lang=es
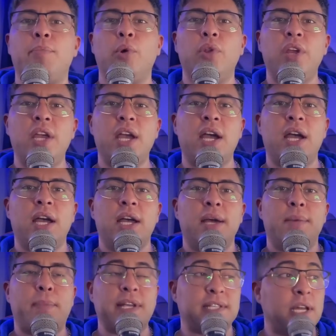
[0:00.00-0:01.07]
podía
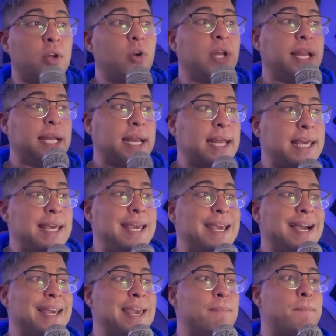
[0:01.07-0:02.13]
pasar con la
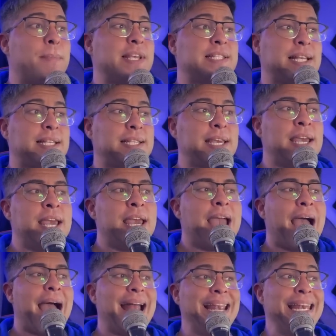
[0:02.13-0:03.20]
energía que empezase
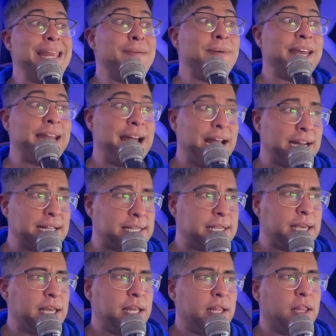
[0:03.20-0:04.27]
a
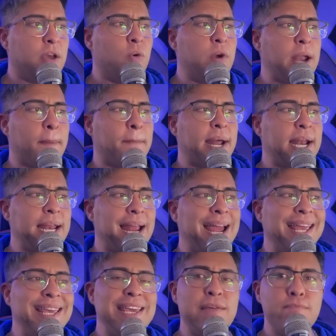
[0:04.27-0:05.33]
liberarse de una manera
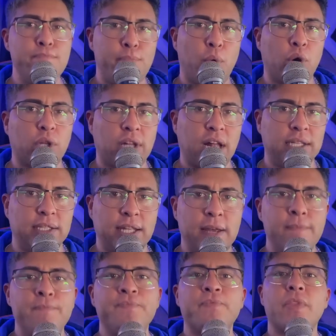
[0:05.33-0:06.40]

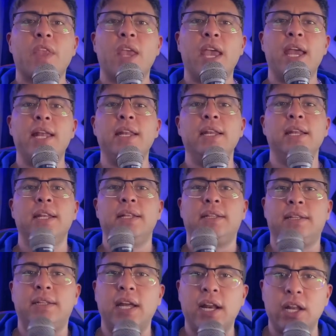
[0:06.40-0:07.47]
importante en
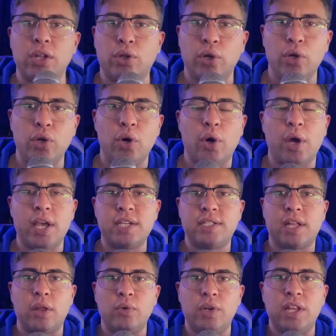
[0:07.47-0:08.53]
territorio
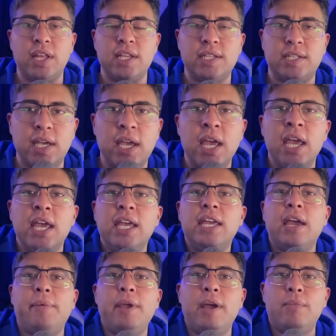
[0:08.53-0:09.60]
estadounidense
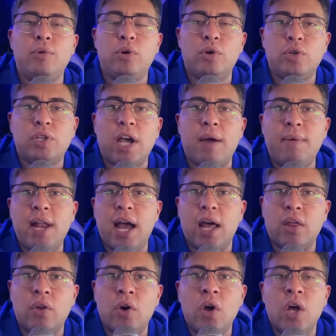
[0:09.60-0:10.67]
y habíamos
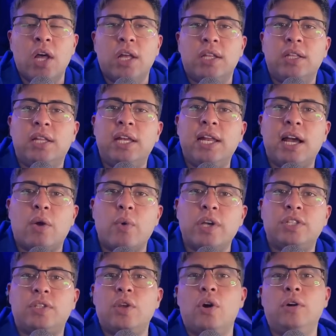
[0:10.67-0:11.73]
hablado de la
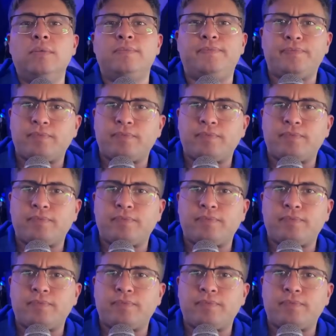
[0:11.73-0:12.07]
cuestión